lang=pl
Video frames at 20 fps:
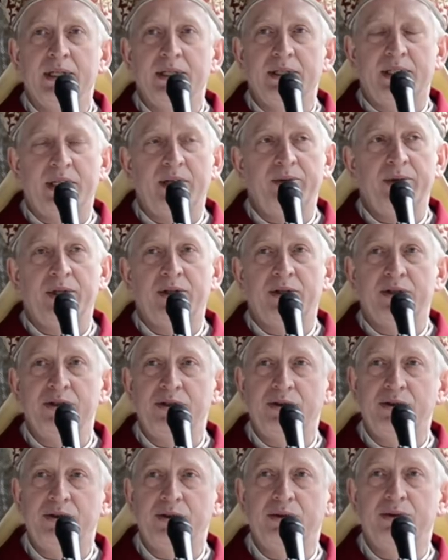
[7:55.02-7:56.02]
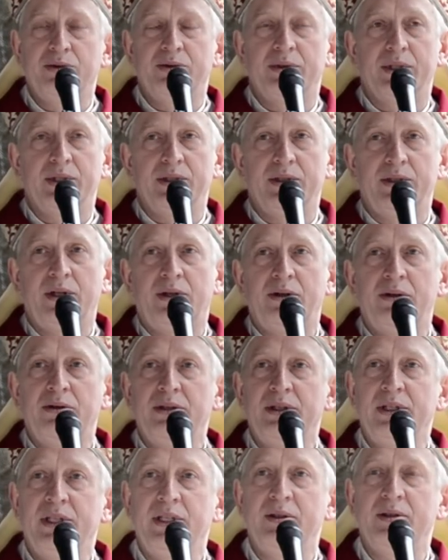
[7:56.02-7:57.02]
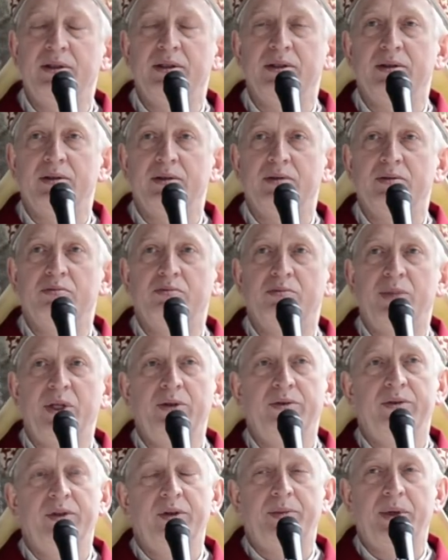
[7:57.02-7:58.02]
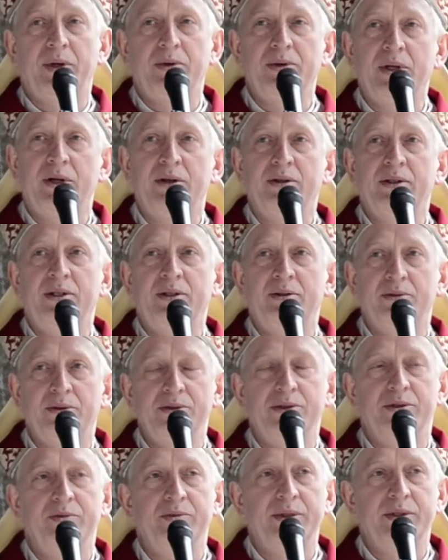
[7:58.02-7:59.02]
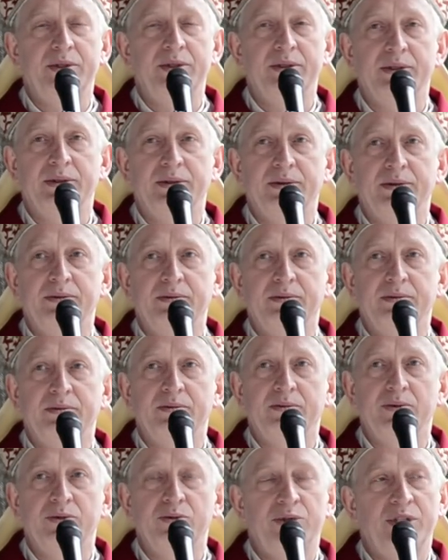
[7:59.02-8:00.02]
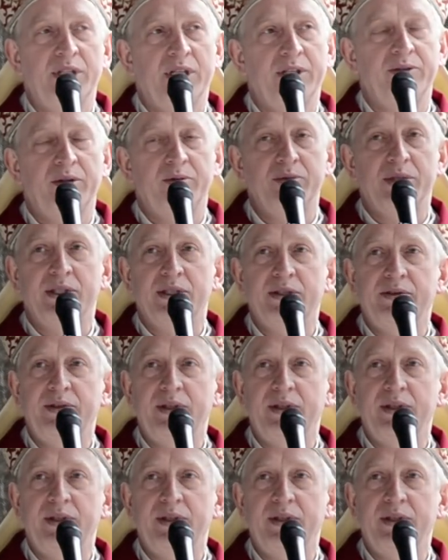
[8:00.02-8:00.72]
cały kościół dolny był wypełniony ludźmi. Usiadłem przez